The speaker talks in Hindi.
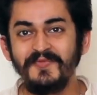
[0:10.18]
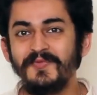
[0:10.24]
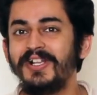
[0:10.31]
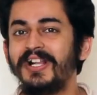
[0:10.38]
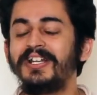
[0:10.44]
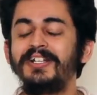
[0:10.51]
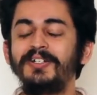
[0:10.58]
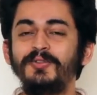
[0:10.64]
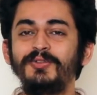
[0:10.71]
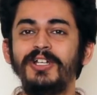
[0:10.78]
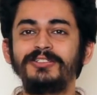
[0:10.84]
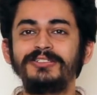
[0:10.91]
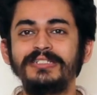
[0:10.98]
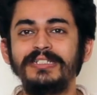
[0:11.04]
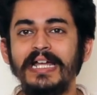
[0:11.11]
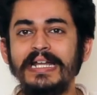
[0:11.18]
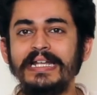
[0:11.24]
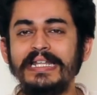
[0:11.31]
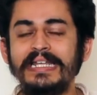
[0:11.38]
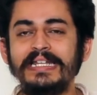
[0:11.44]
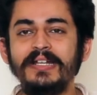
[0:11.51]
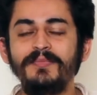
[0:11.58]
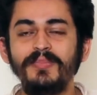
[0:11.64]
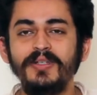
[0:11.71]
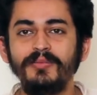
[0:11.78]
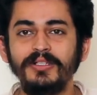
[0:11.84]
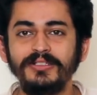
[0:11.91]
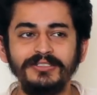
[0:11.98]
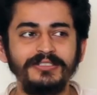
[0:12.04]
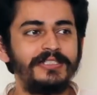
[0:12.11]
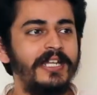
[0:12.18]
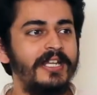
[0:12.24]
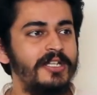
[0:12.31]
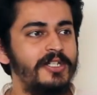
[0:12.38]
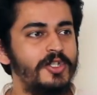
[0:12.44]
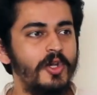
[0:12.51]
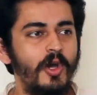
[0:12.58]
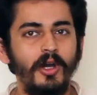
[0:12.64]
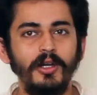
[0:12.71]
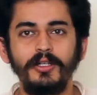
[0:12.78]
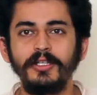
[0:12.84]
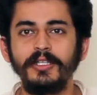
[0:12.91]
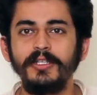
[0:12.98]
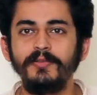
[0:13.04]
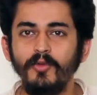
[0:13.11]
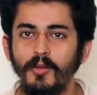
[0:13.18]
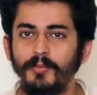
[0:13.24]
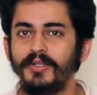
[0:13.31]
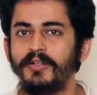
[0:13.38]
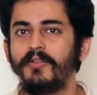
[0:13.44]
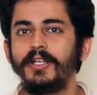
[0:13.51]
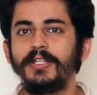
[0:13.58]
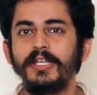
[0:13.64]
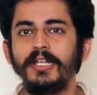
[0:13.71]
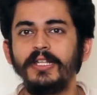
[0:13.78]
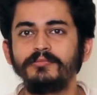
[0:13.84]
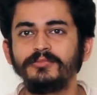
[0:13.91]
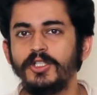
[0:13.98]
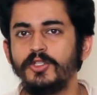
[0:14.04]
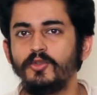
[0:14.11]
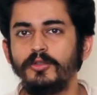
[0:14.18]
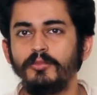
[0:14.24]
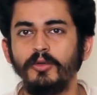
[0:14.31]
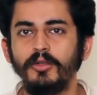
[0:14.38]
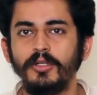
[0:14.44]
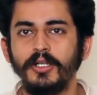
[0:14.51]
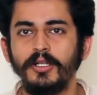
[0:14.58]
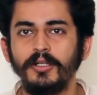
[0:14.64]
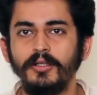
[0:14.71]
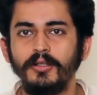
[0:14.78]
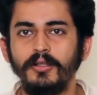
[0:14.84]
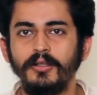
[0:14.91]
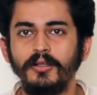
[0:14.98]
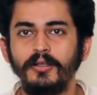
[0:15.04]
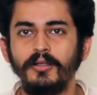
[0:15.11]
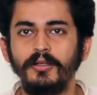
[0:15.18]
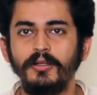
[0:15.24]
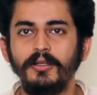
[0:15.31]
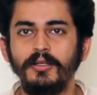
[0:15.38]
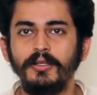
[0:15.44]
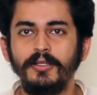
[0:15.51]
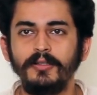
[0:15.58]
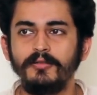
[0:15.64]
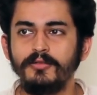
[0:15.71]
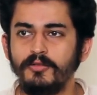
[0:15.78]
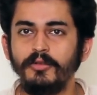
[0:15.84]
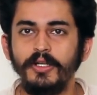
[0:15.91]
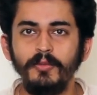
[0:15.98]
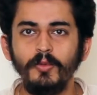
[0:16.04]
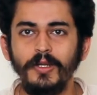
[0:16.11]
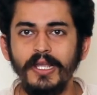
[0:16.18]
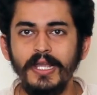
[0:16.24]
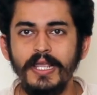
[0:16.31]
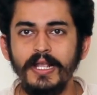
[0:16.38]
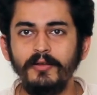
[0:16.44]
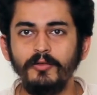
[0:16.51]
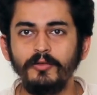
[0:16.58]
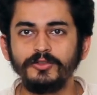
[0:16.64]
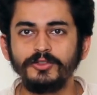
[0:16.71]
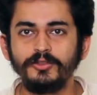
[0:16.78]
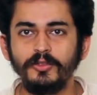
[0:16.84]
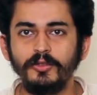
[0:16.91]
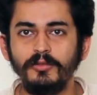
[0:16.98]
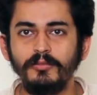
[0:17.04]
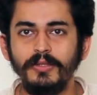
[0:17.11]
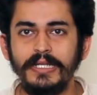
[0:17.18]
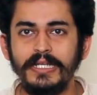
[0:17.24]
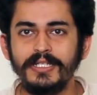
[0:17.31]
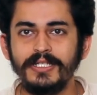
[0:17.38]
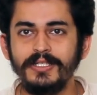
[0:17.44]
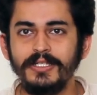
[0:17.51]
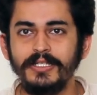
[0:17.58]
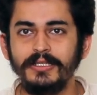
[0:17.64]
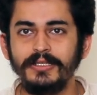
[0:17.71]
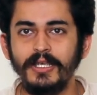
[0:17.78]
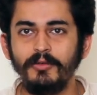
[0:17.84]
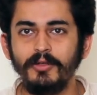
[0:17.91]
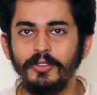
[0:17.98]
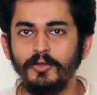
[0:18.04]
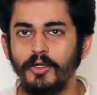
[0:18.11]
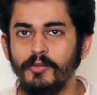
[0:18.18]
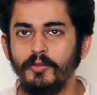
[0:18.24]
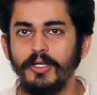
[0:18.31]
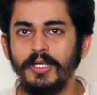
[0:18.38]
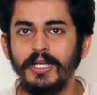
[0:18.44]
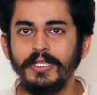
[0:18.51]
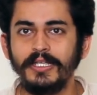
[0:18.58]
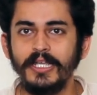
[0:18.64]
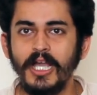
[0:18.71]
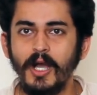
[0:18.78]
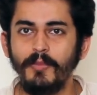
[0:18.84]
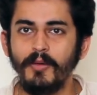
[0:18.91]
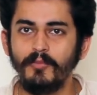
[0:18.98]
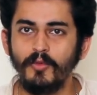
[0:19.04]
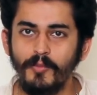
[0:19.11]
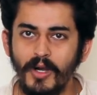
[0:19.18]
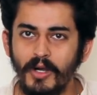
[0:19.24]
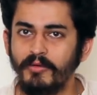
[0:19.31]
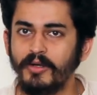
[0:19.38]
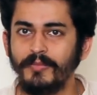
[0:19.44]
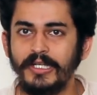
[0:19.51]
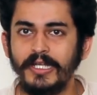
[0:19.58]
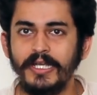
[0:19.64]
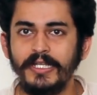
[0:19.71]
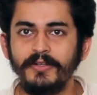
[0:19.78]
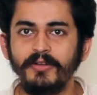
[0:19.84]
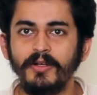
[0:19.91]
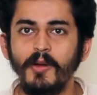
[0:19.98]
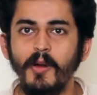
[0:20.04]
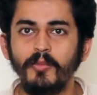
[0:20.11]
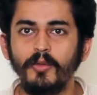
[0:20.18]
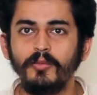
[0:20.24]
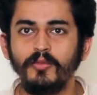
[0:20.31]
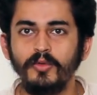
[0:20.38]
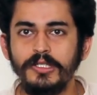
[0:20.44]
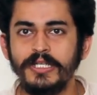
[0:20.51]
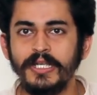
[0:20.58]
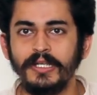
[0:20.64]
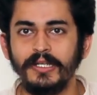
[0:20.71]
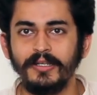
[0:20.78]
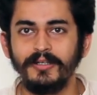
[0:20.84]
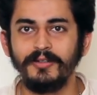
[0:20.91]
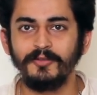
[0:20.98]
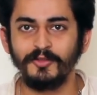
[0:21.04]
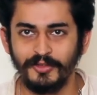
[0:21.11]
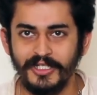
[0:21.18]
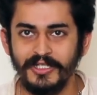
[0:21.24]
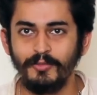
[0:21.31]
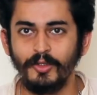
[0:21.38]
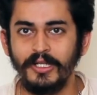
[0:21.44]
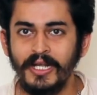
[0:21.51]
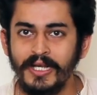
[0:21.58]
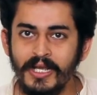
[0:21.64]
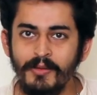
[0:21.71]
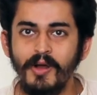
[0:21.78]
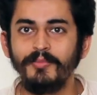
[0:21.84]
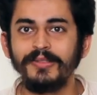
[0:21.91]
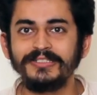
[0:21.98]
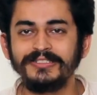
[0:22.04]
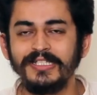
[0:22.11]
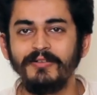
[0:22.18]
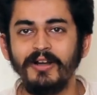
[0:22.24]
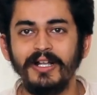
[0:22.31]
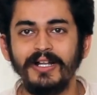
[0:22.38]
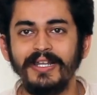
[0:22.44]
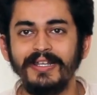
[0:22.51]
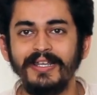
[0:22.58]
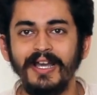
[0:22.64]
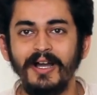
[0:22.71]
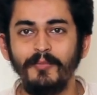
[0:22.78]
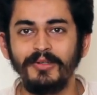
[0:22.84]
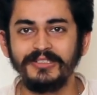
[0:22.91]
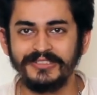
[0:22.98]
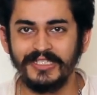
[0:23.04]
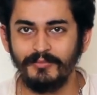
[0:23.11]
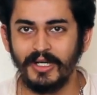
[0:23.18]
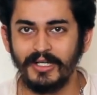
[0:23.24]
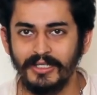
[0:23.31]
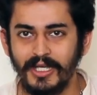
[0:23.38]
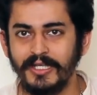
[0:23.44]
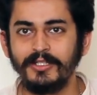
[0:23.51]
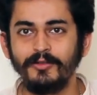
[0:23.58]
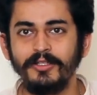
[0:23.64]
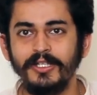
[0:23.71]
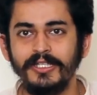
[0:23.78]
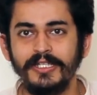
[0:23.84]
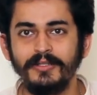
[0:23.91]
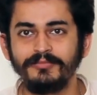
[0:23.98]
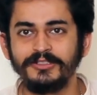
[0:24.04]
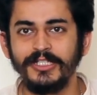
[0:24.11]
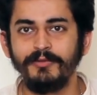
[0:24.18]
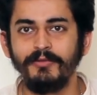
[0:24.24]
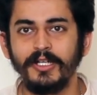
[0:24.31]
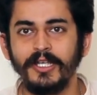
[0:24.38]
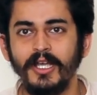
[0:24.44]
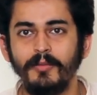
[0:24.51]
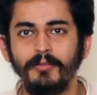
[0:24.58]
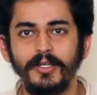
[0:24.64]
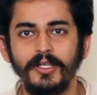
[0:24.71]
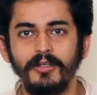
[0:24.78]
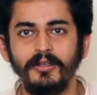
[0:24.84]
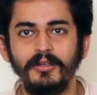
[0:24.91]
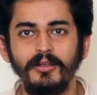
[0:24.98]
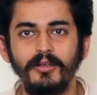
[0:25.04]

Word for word: वी आर इन 2019 एंड पीपल आर स्टिल शॉक्ड कि वो अपने फ़ायदे के लिए हमसे झूठ बोल रहे हैं झूठ ही बोलेगा यार वो उसको इलेक्शन जीतना है वो ये थोड़े बोलेगा कि आप हमको पावर में ले आइए फिर हम आपको भूल जाएंगे वो तो यही बोलेगा ना हम आपकी सेवा करेंगे आप बस एक बार ला के तो देखिए हम सेवक हैं आपके